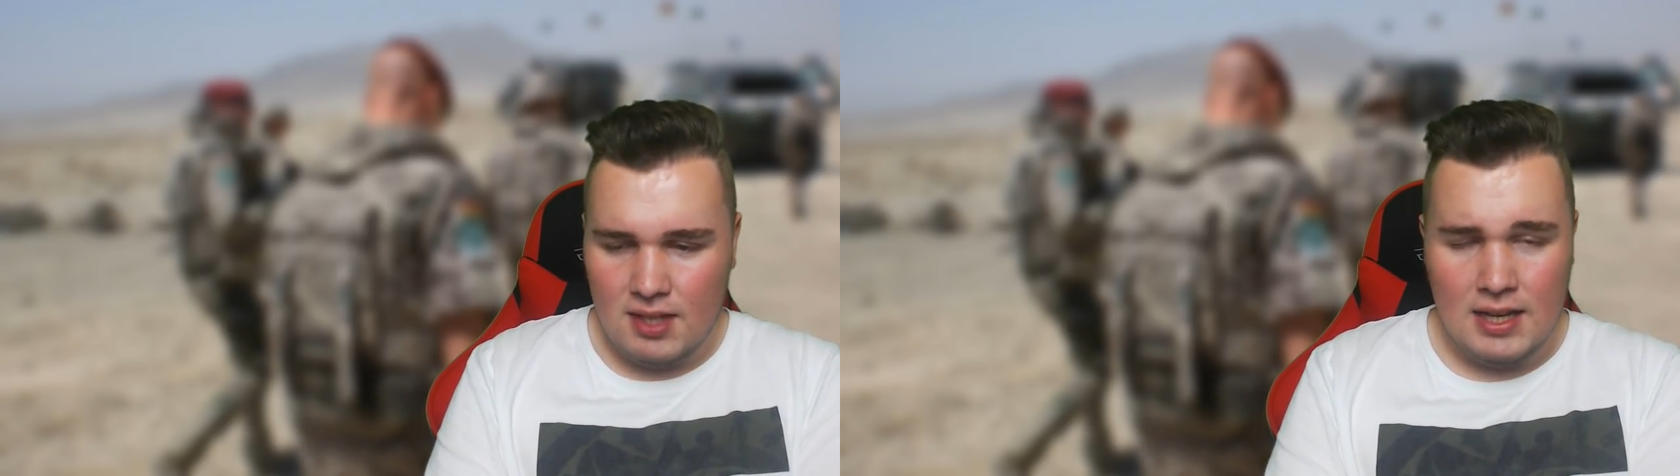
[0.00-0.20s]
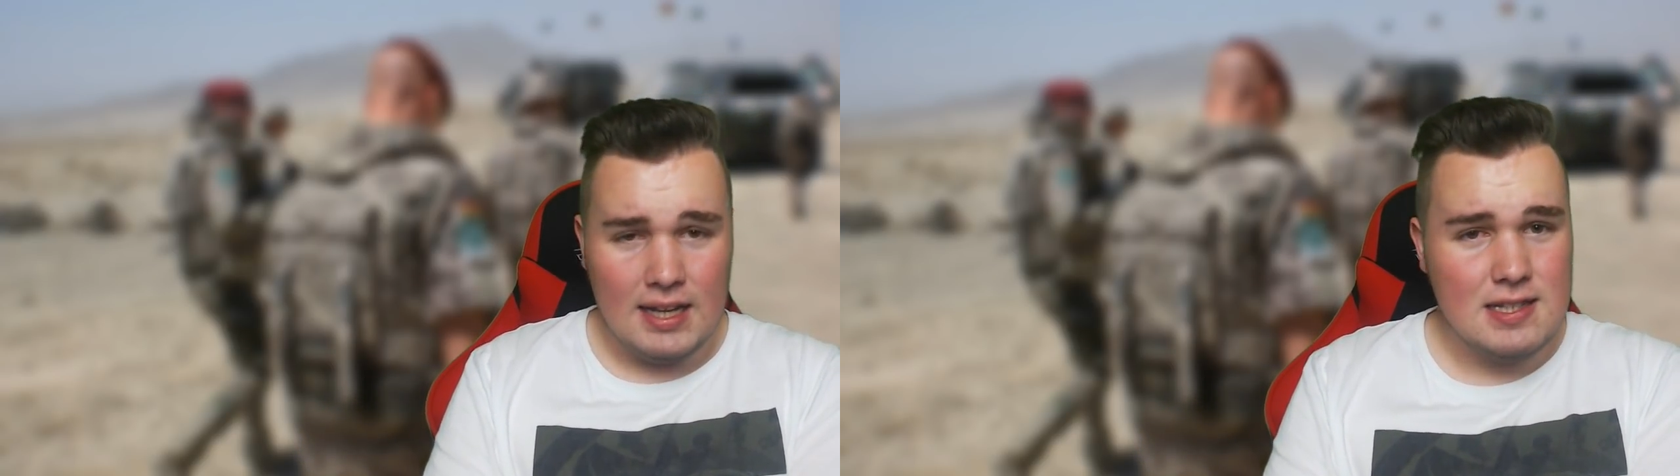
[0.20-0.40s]

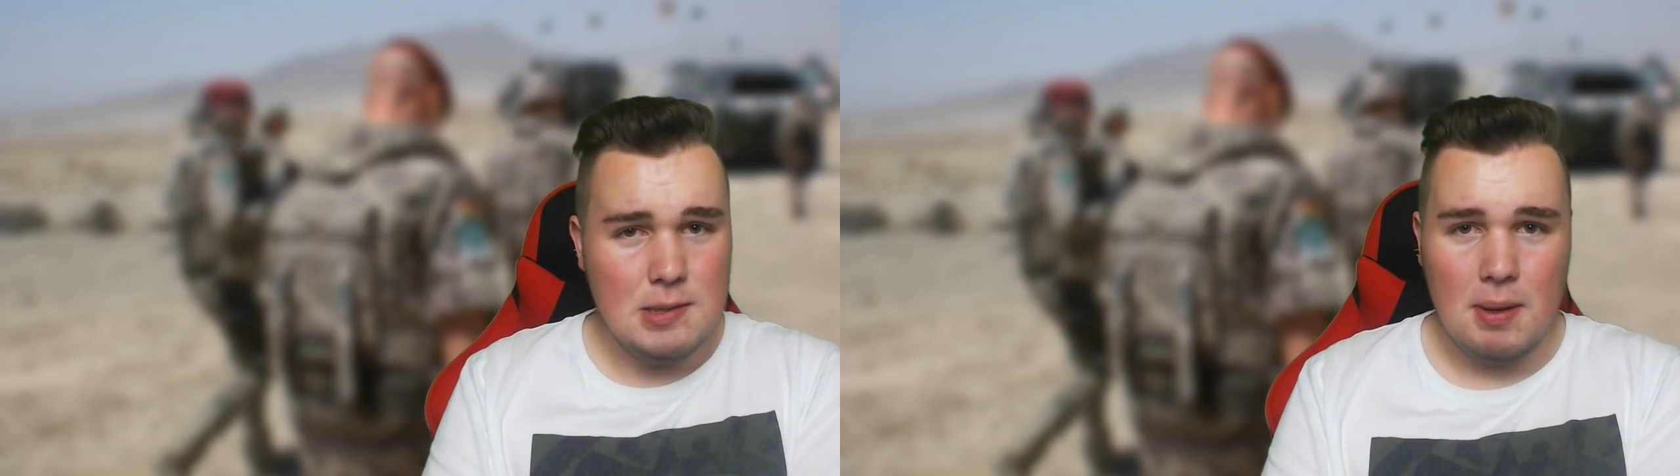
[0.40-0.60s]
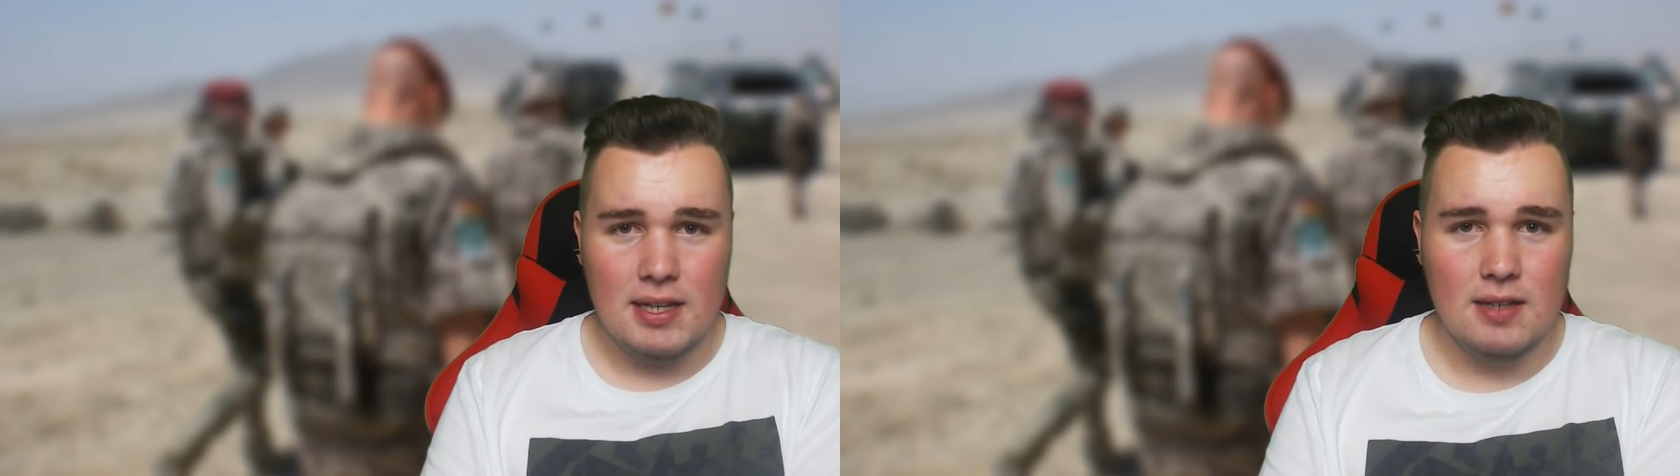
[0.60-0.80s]
ganz
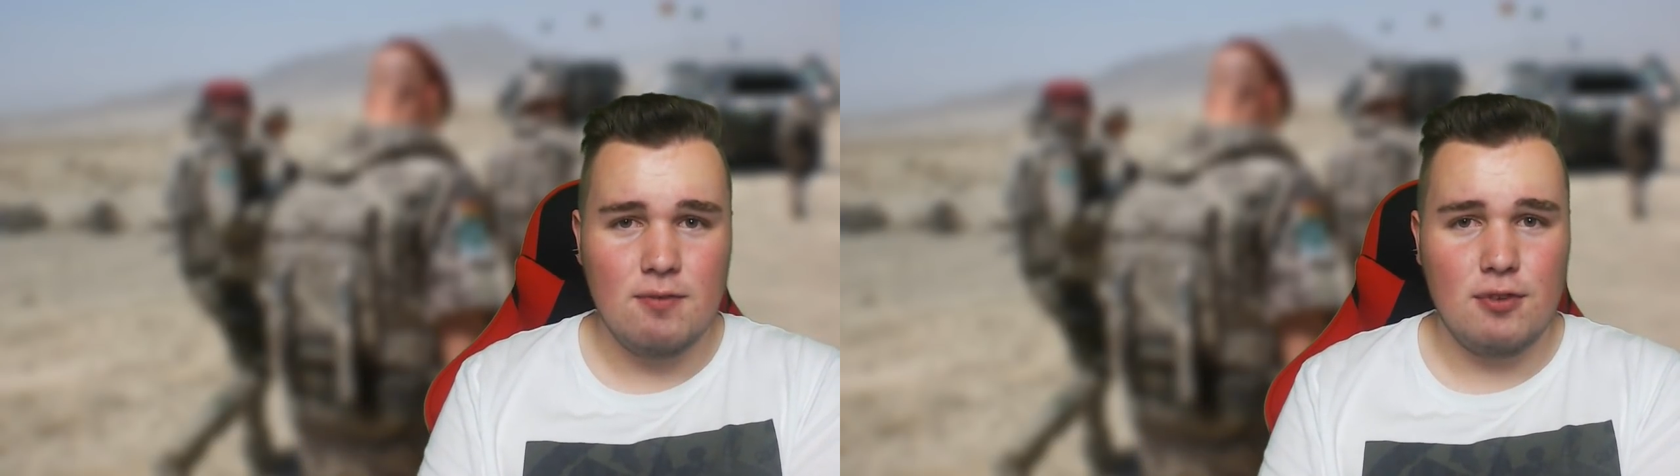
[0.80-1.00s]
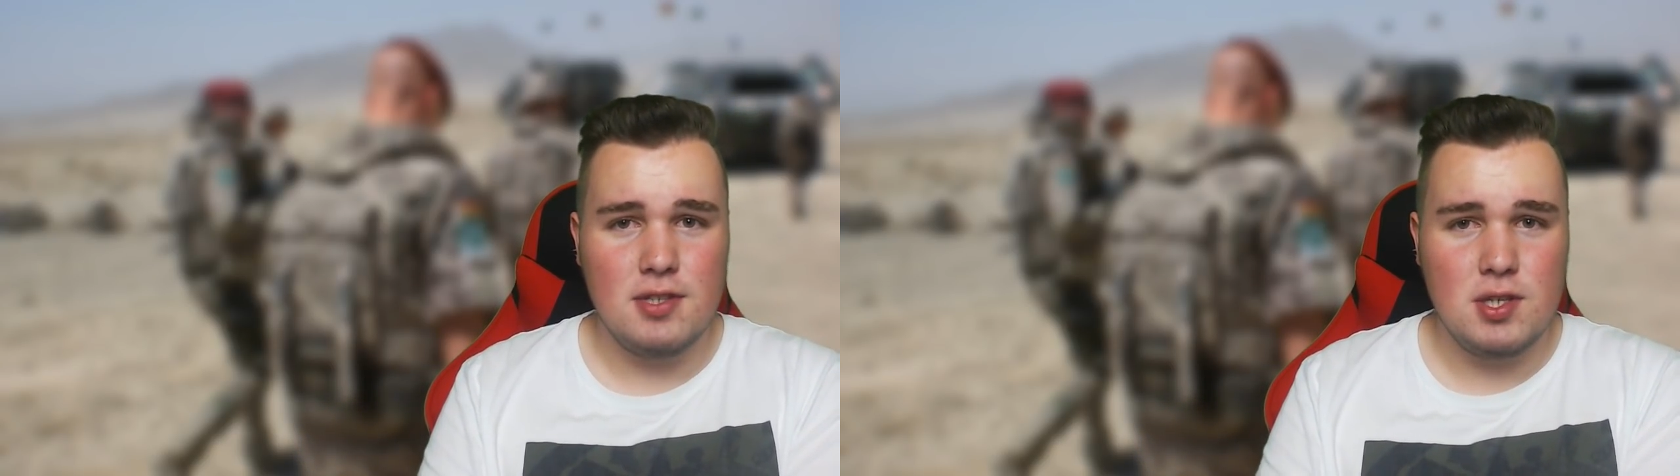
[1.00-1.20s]
normale
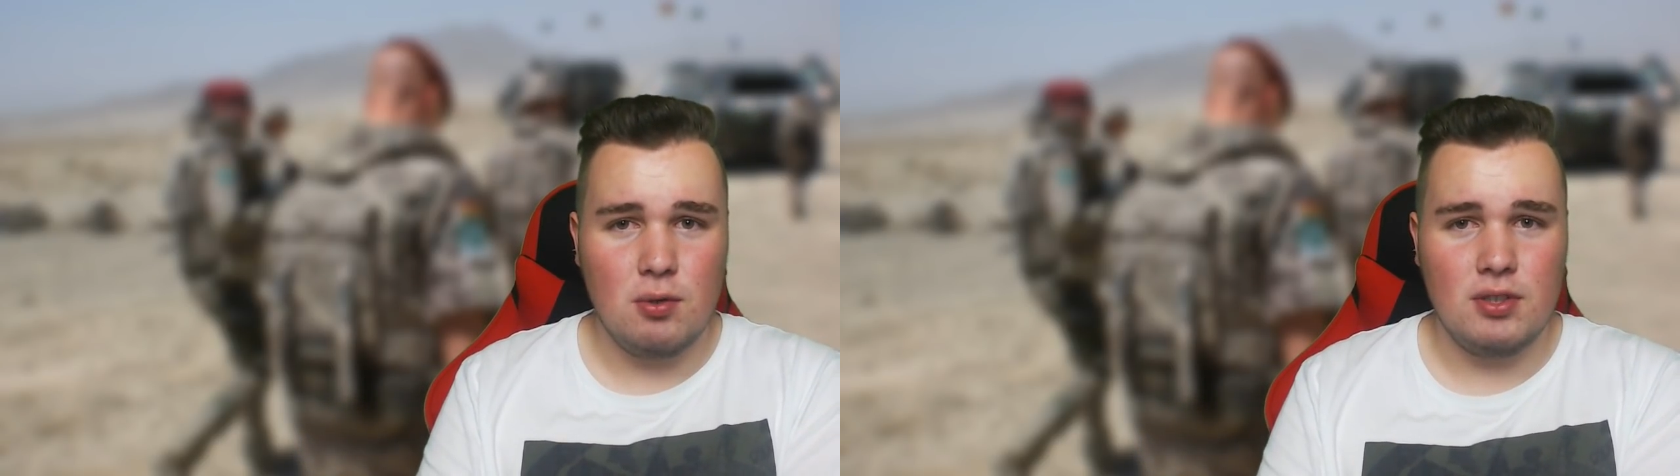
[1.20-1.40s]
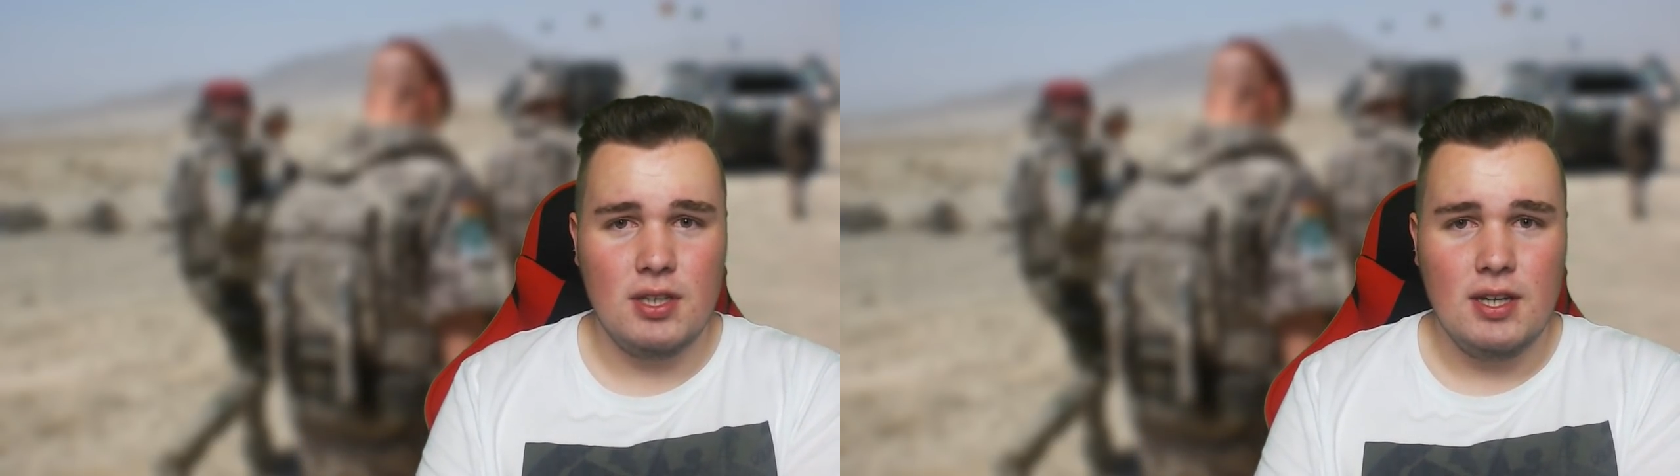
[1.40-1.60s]

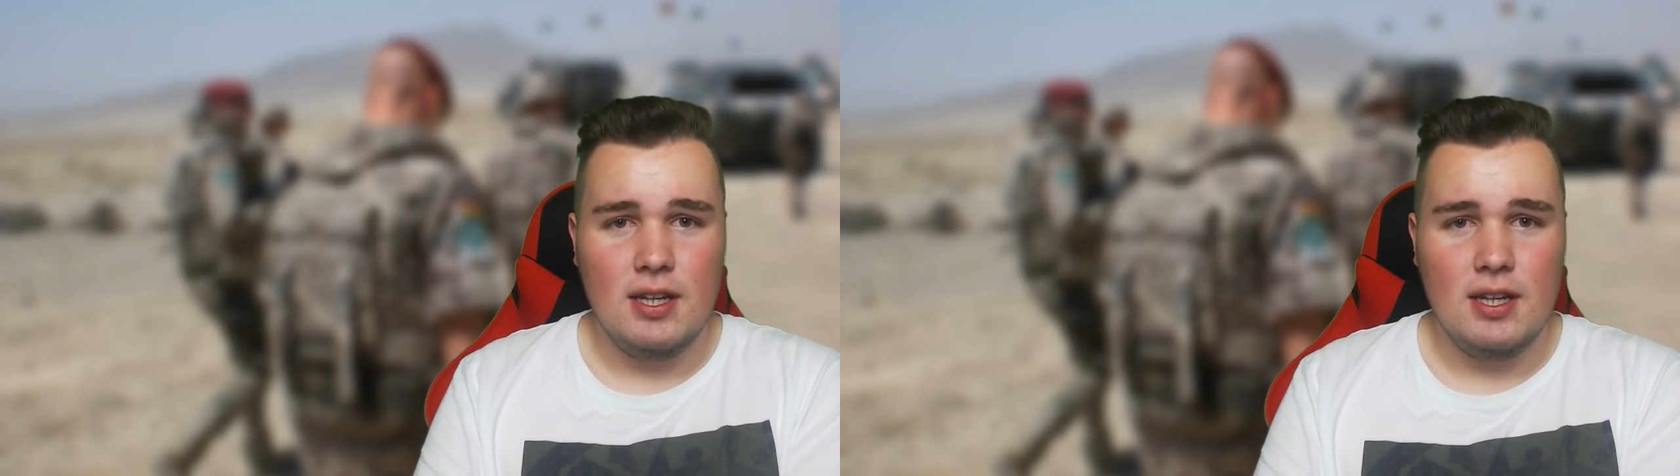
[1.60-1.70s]
Infusion